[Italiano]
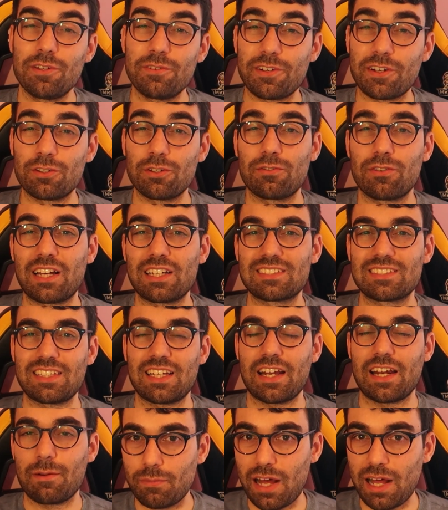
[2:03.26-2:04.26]
FIFA dovrà
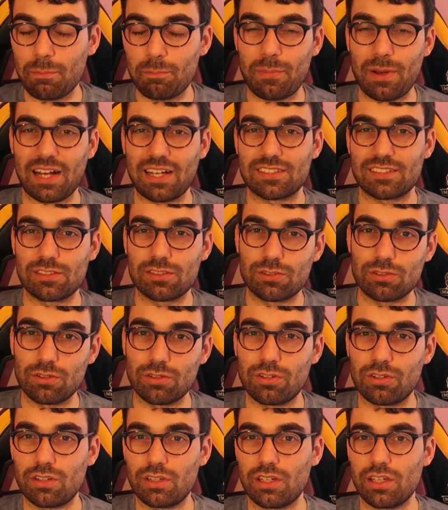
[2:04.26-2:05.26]
stare al
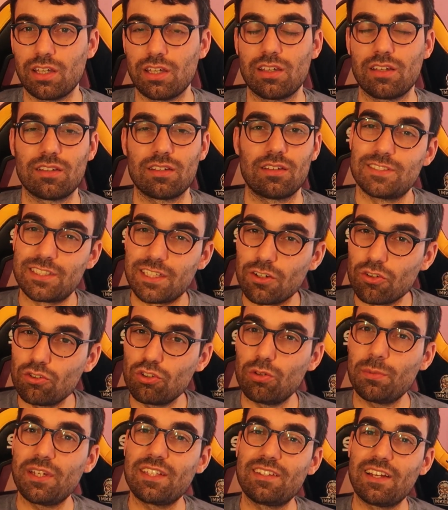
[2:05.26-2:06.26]
passo e
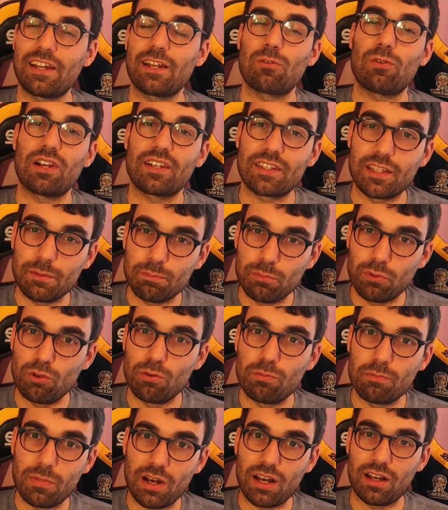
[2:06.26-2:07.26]
secondo me dare qualche
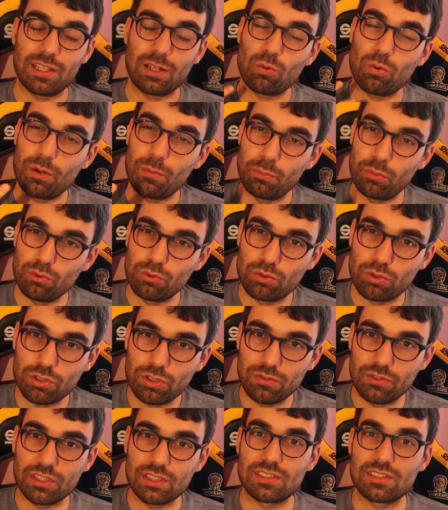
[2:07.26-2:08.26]
bomba da quel punto di
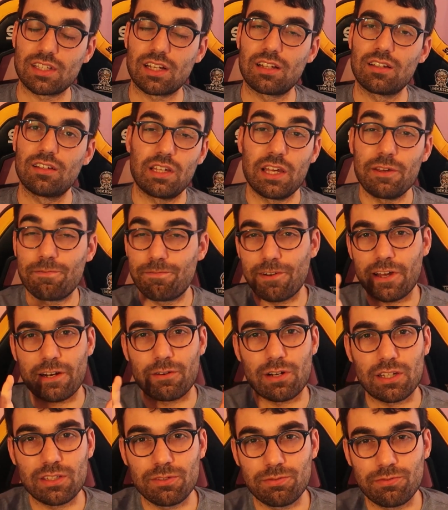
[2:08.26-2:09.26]
vista e fare
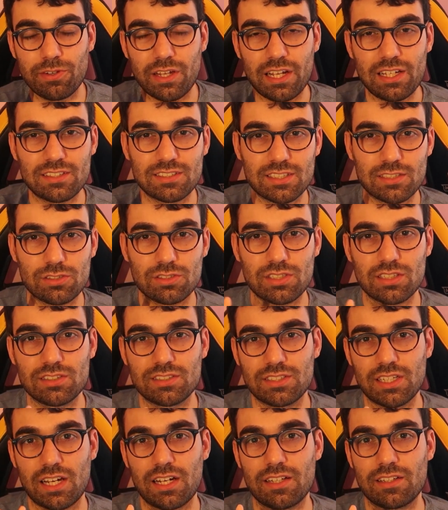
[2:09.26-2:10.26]
una differenza
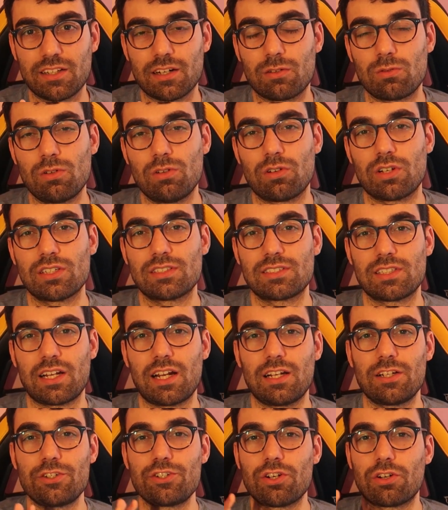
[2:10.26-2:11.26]
sostanziale tra quello che sarà
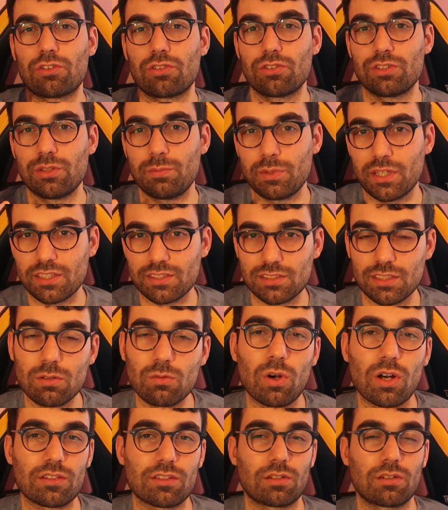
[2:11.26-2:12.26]
il gioco di
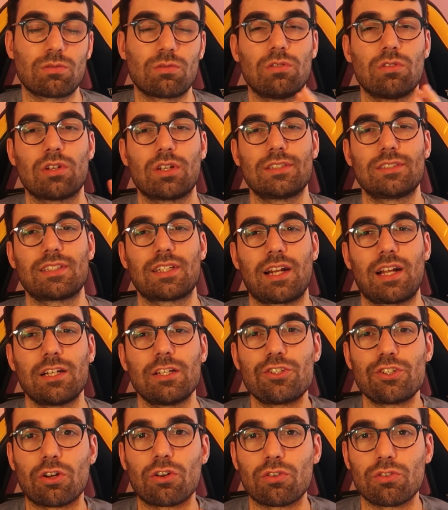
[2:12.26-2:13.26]
PS4 e quello che sarà il
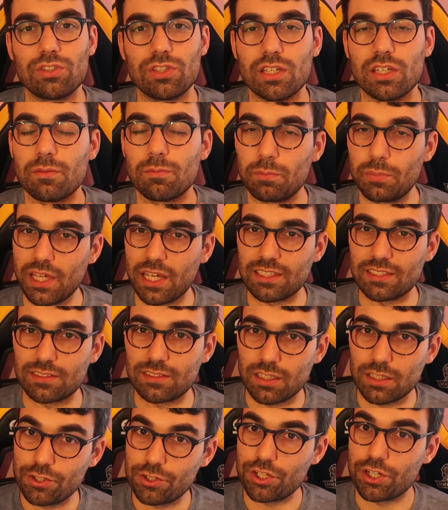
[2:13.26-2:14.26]
gioco di
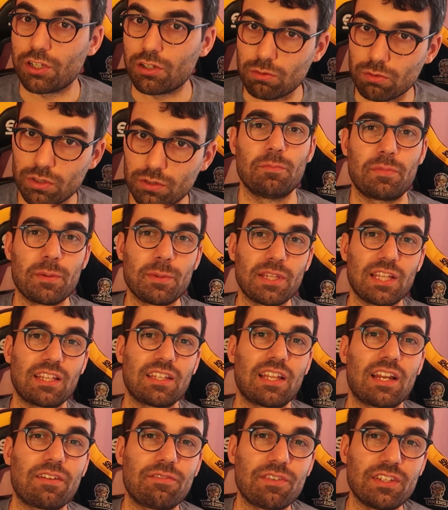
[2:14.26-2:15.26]
PS5. Prima di
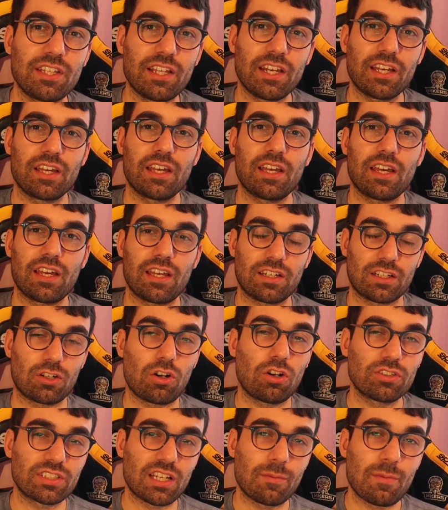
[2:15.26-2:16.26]
andare a vedere
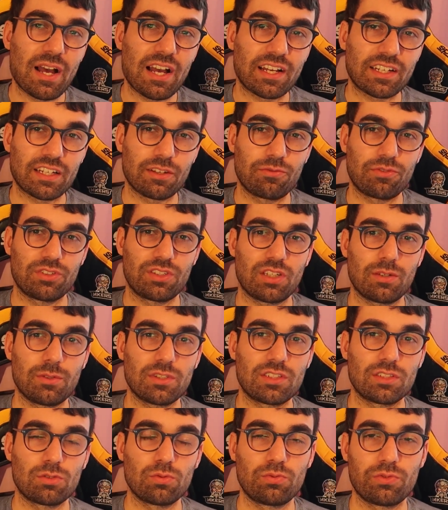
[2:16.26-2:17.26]
cosa manca
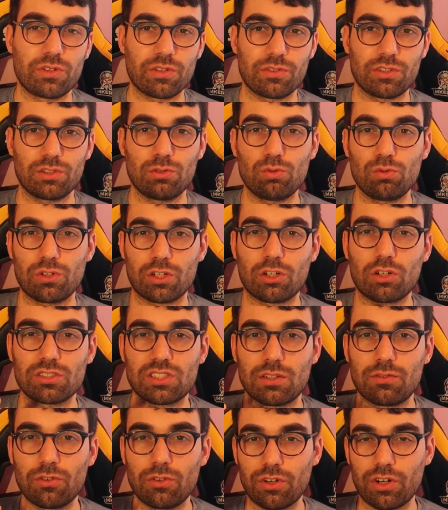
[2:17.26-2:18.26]
effettivamente su FIFA 21 e
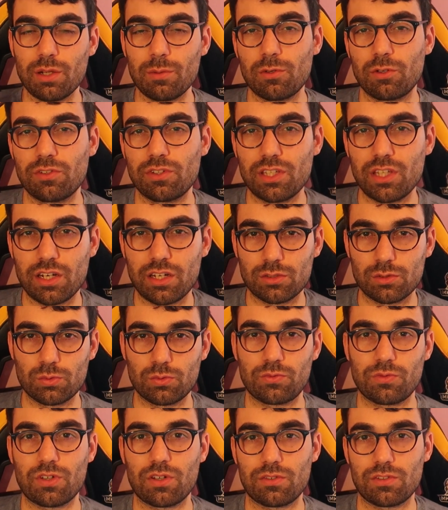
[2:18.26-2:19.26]
cosa vorremmo vedere su
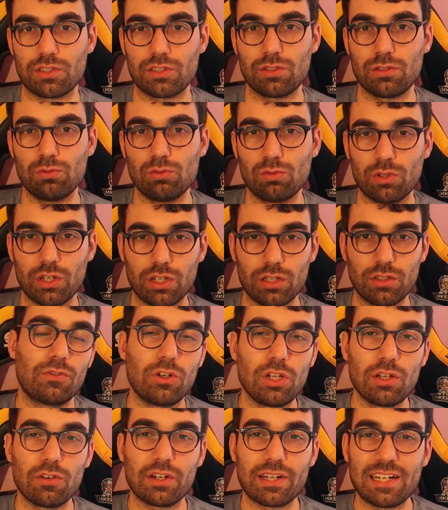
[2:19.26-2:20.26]
FIFA 22,
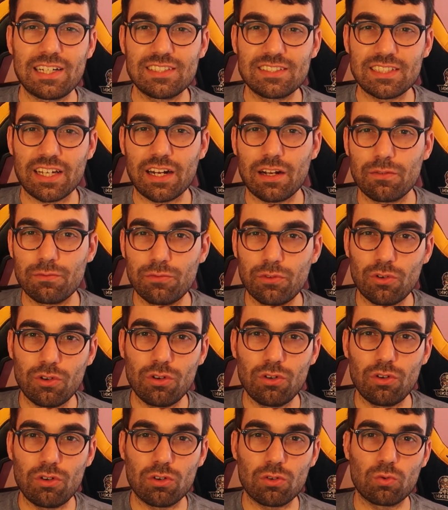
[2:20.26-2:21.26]
volevo analizzare al
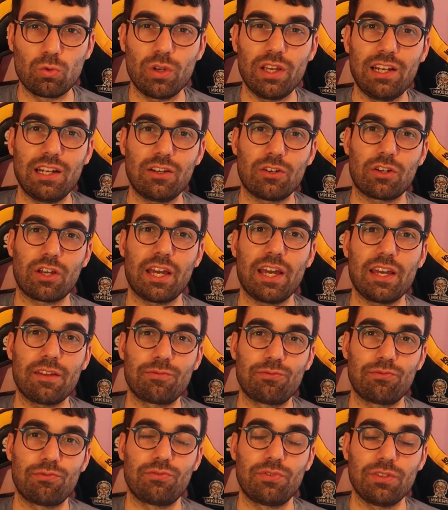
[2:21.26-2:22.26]
volo quello che è
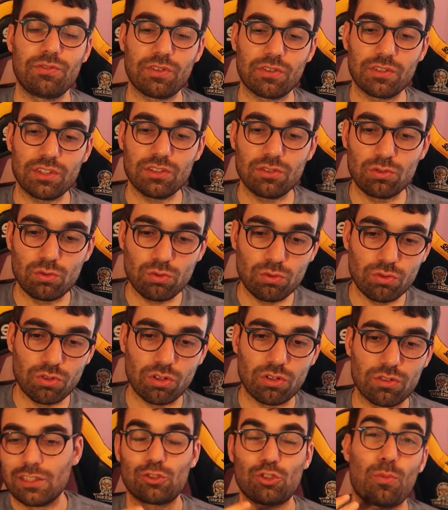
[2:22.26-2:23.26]
FIFA
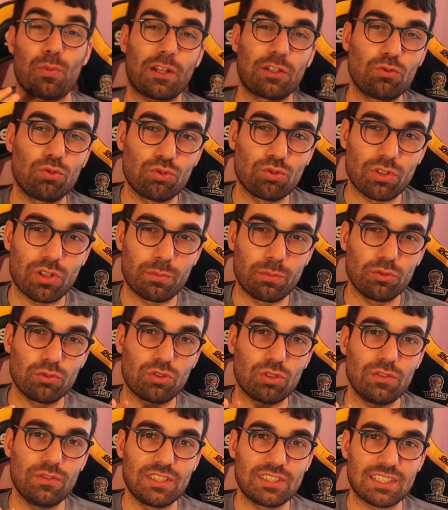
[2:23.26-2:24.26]
21, soprattutto dal
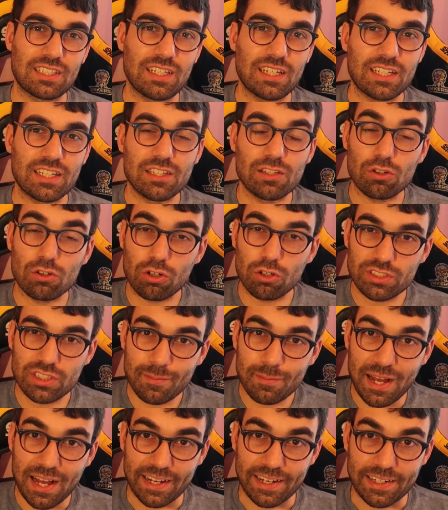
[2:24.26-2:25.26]
punto di vista tecnico cosa
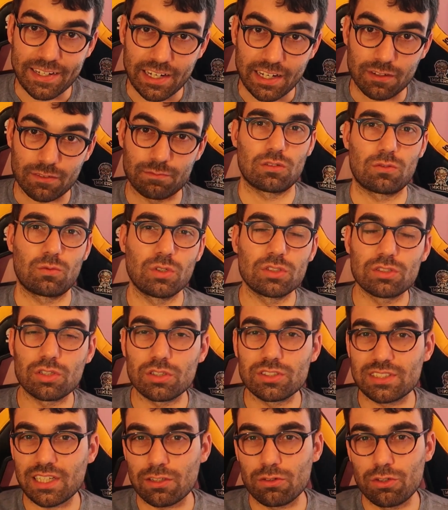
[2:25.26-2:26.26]
manca. Questo è
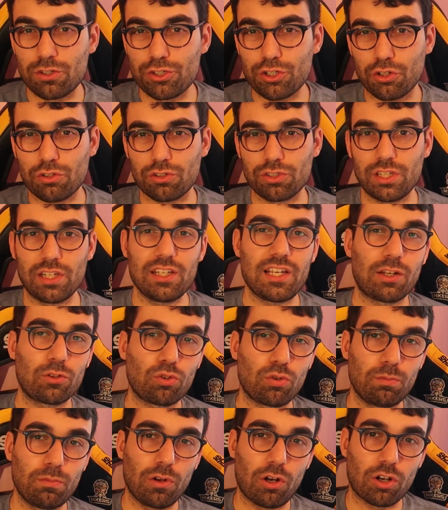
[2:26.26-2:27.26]
stato il gioco degli
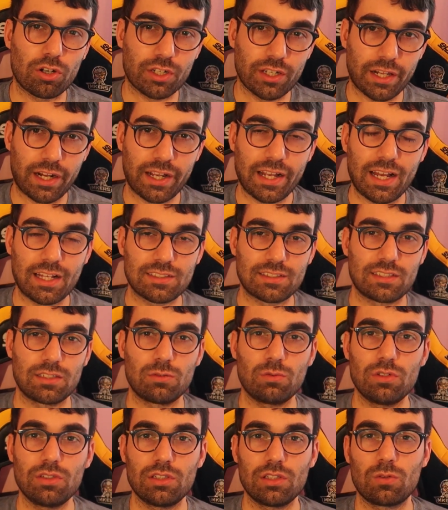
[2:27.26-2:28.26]
autoblock, ragazzi.
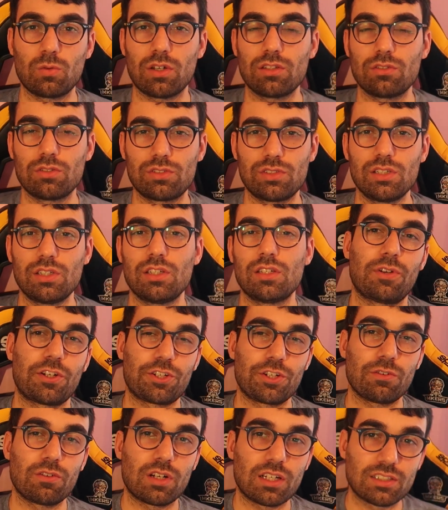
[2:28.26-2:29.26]
Quindi, quando si
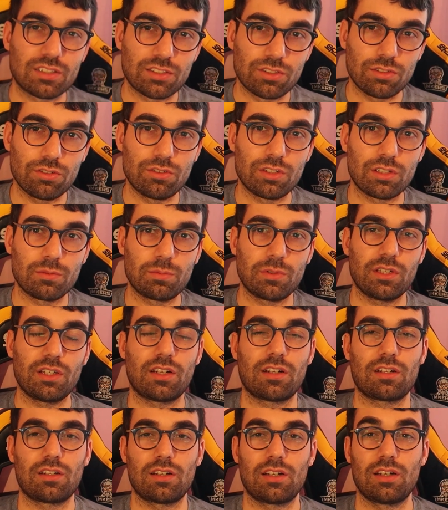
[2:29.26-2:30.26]
faceva un'azione
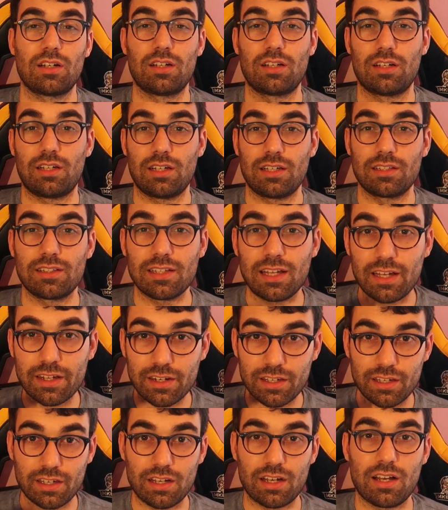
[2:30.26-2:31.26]
per
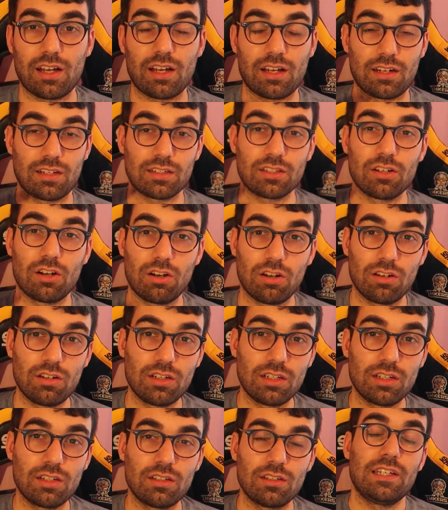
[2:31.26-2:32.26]
andare al
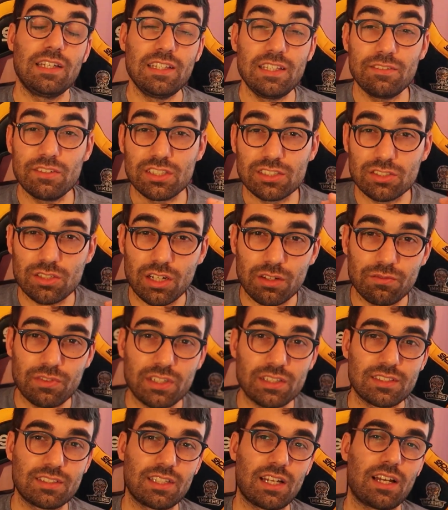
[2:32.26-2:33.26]
gol, il difensore
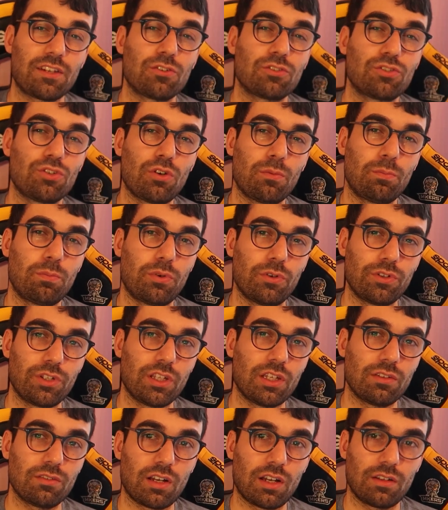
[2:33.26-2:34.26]
avversario si
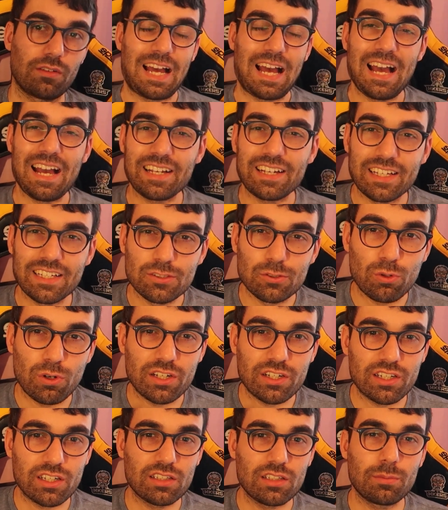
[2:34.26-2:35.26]
opponeva anche sulla
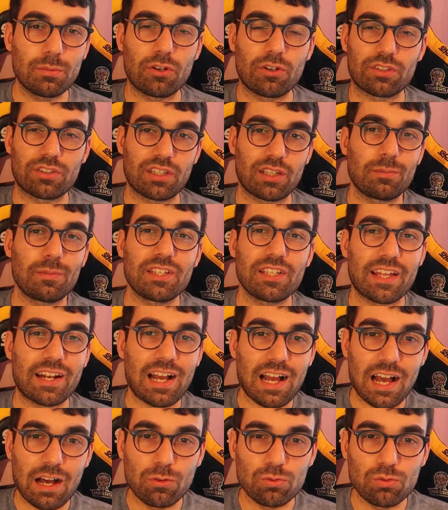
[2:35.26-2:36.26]
linea di porta in
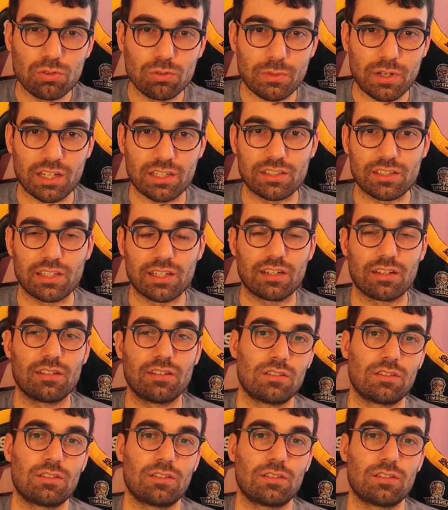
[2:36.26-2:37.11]
maniera automatica.